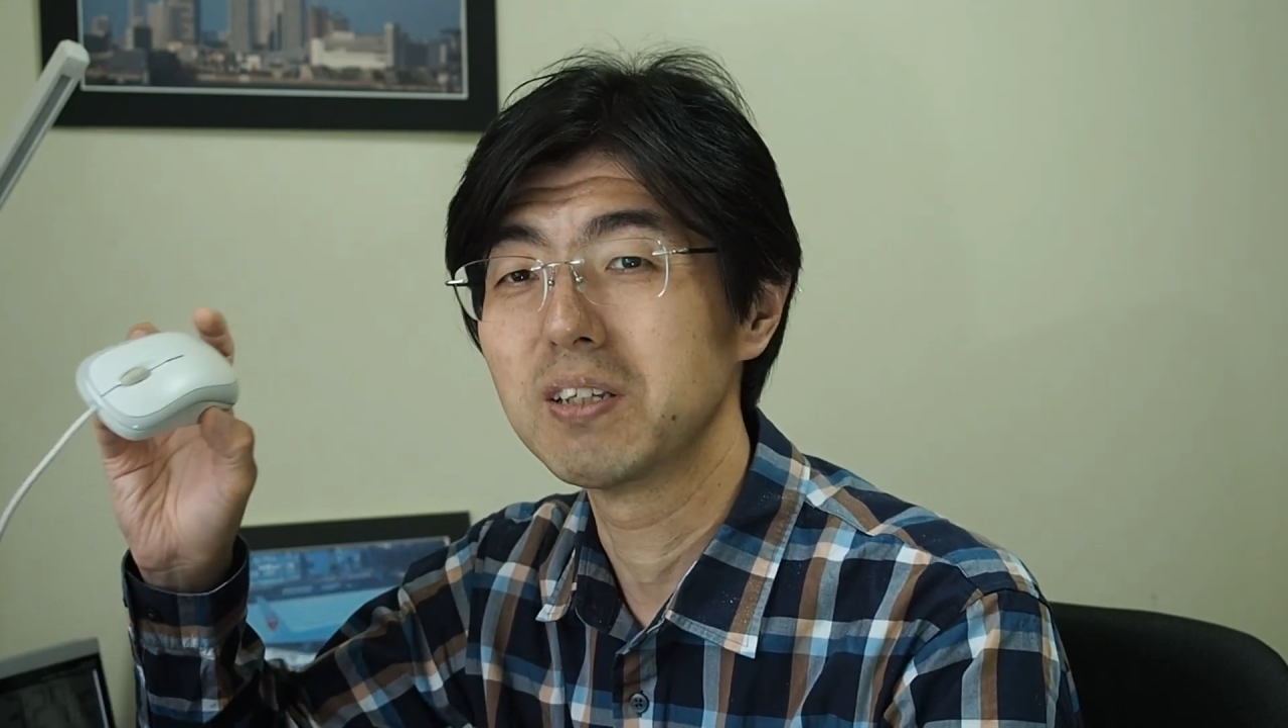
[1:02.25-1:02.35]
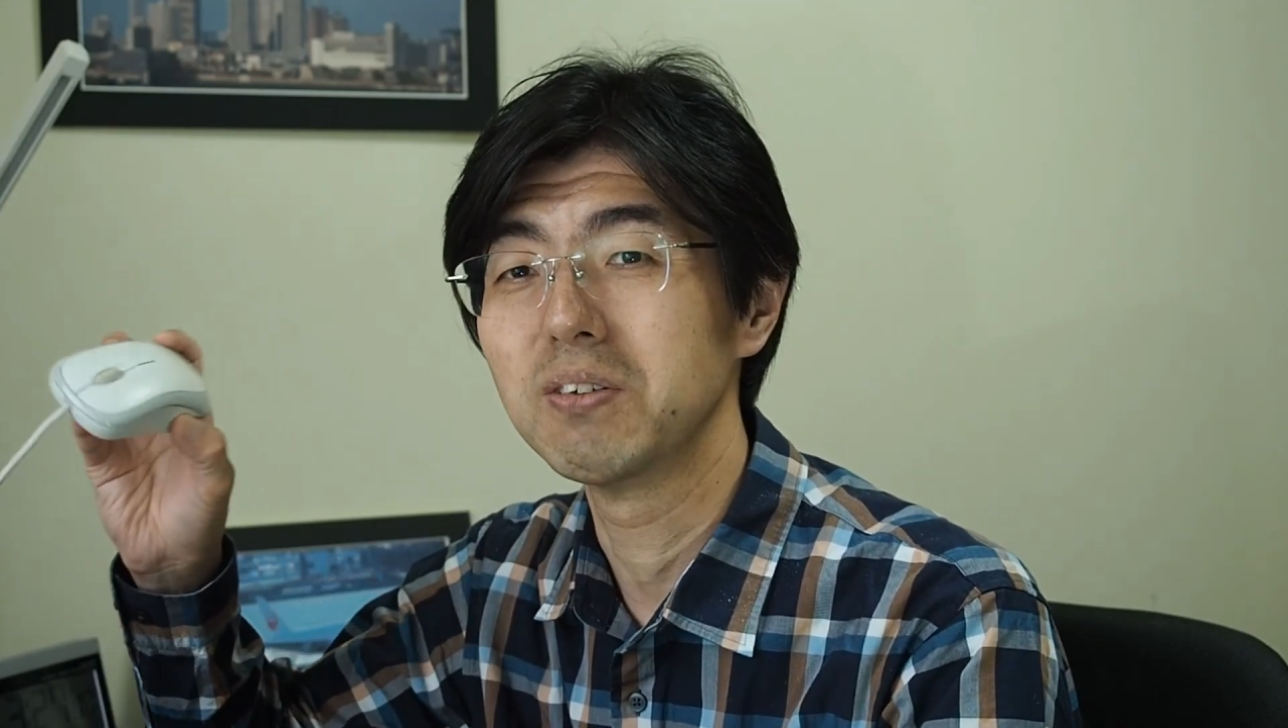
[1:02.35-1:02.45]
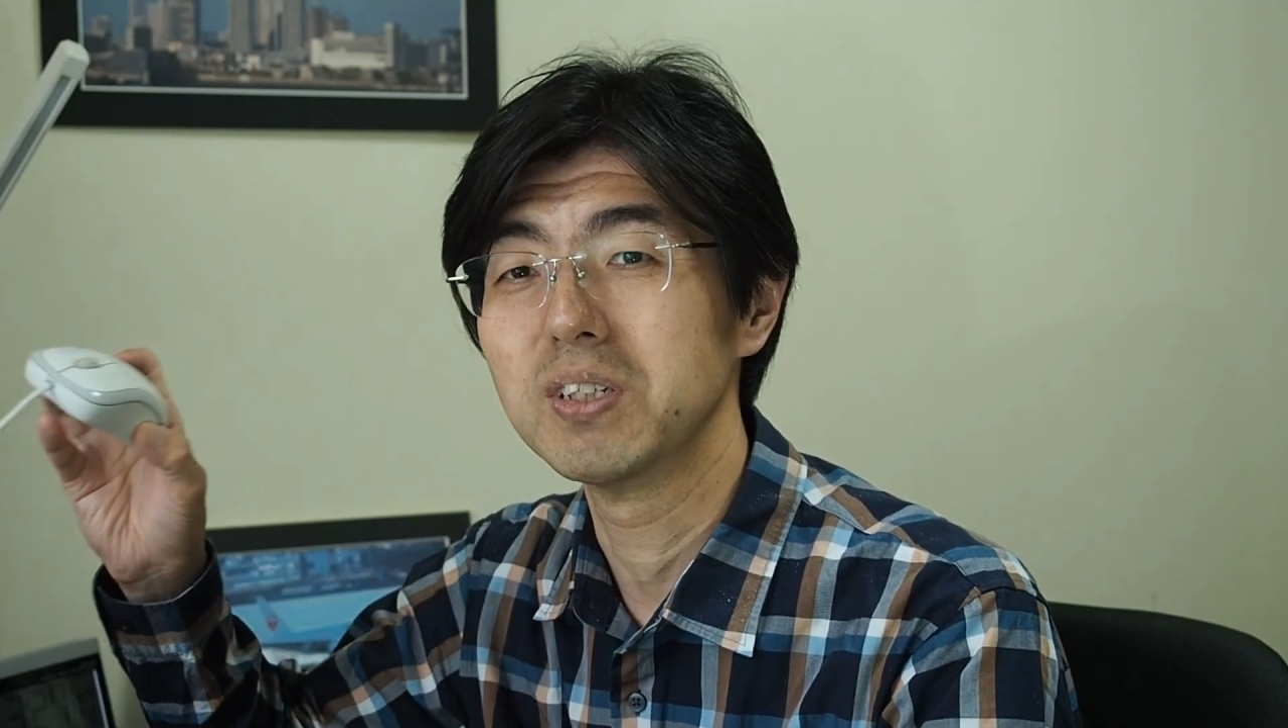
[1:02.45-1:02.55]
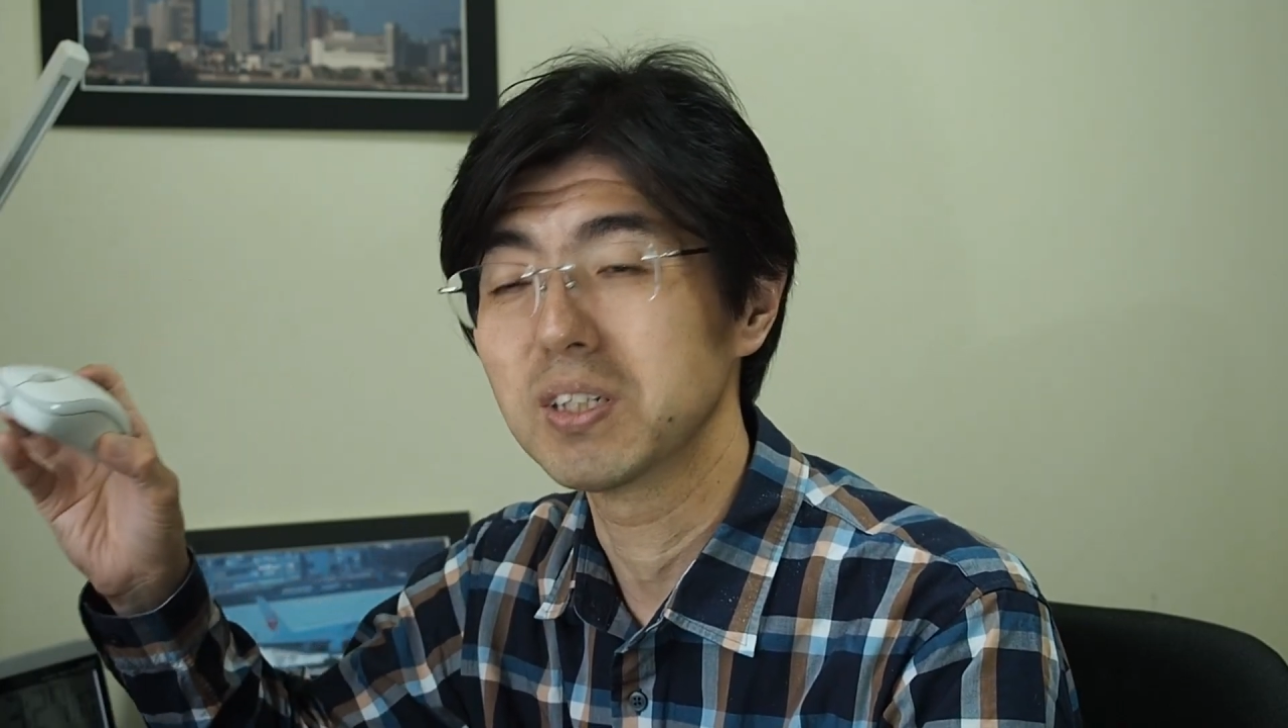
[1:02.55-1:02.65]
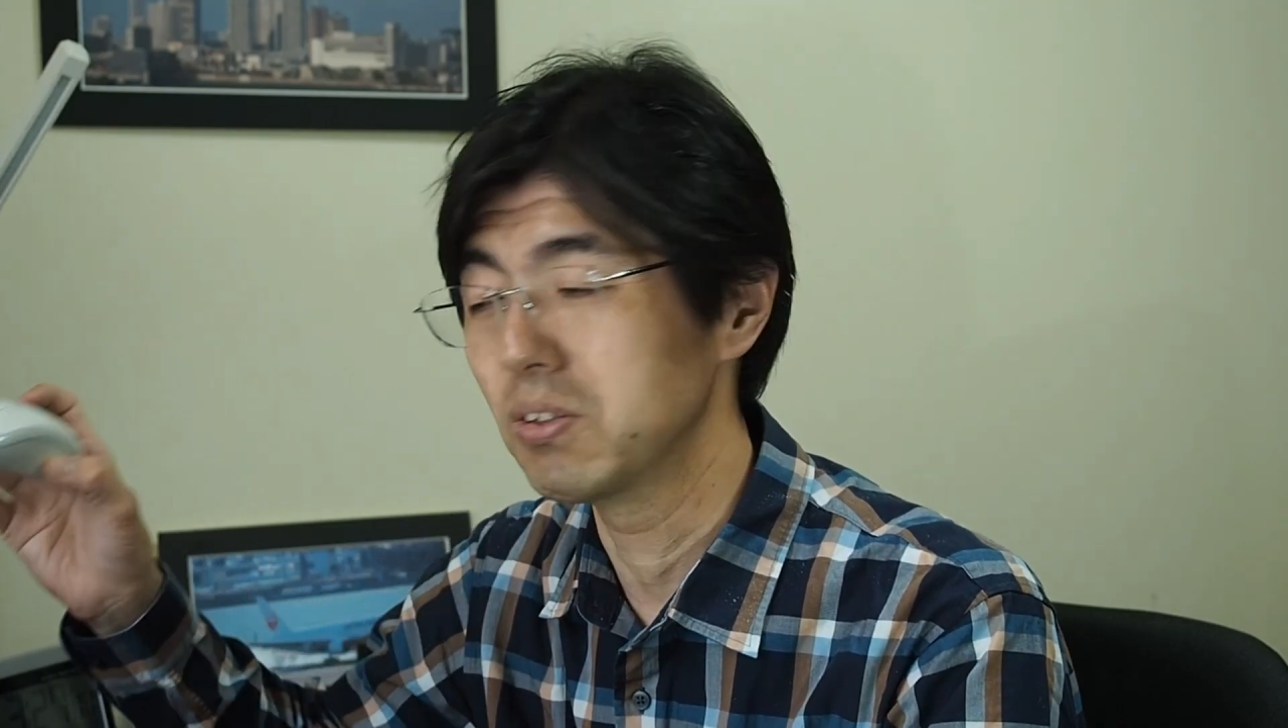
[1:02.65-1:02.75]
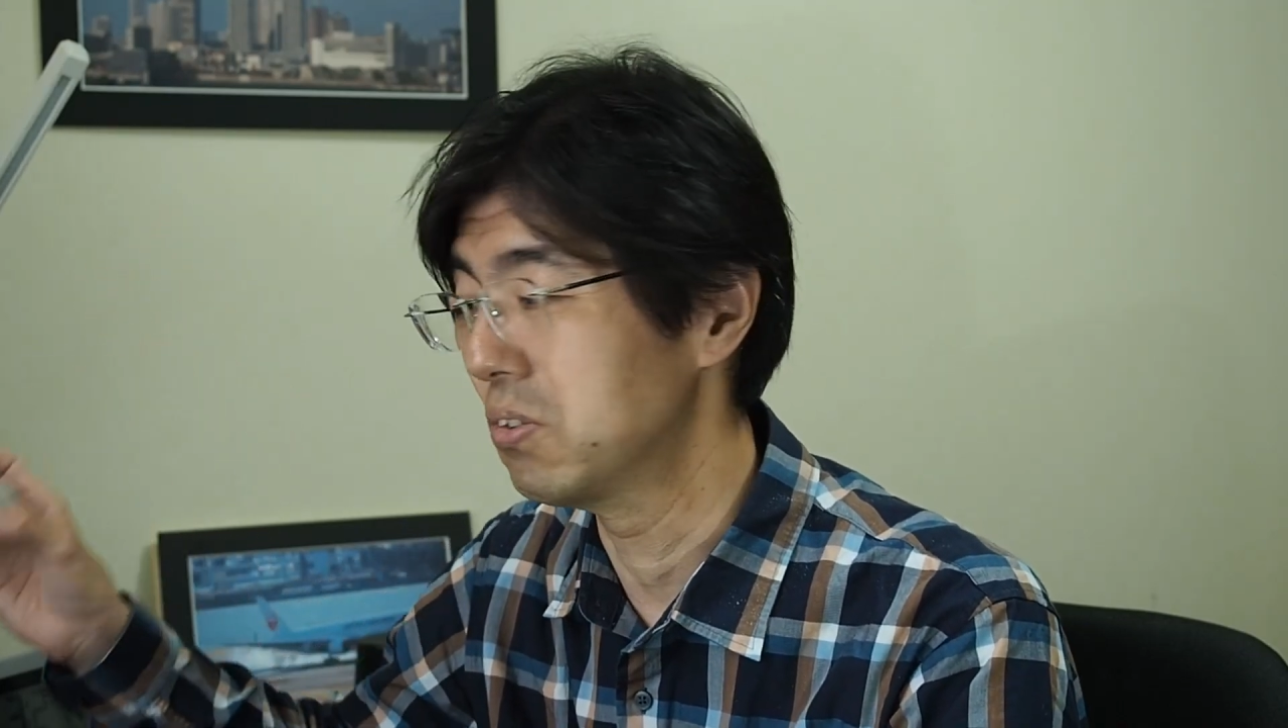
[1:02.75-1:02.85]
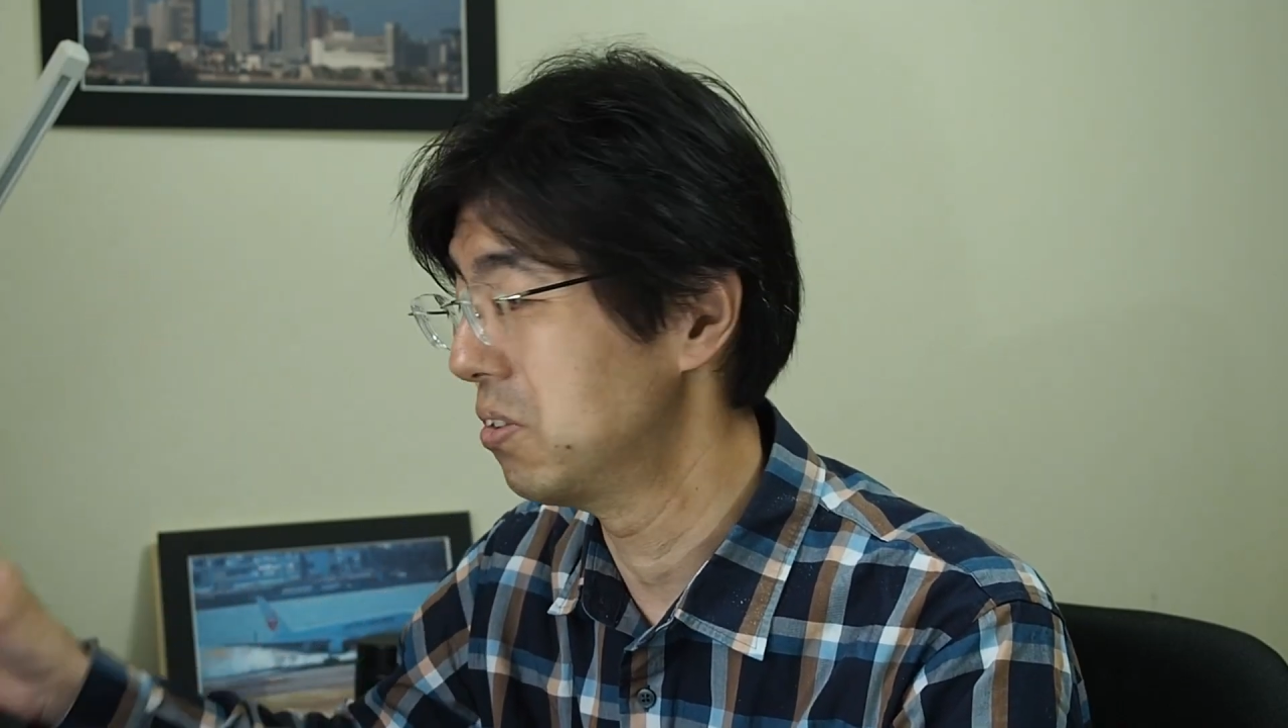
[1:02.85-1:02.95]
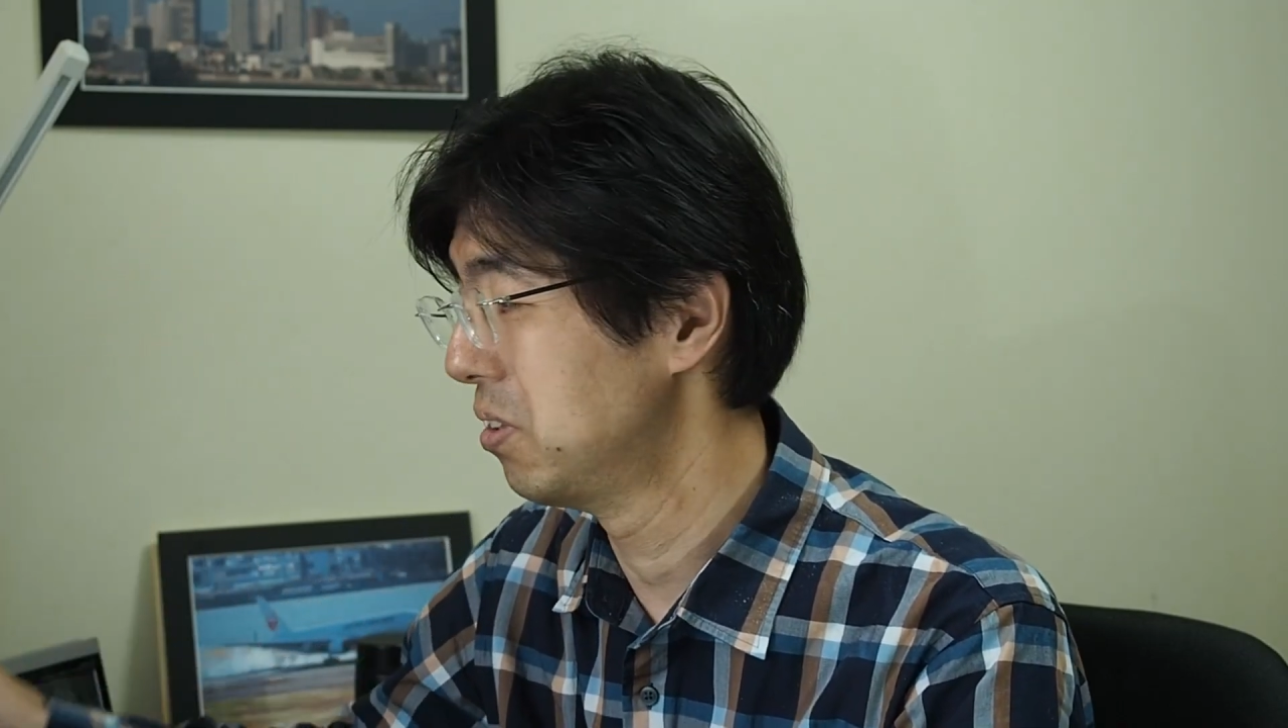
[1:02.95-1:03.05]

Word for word: てるんですけど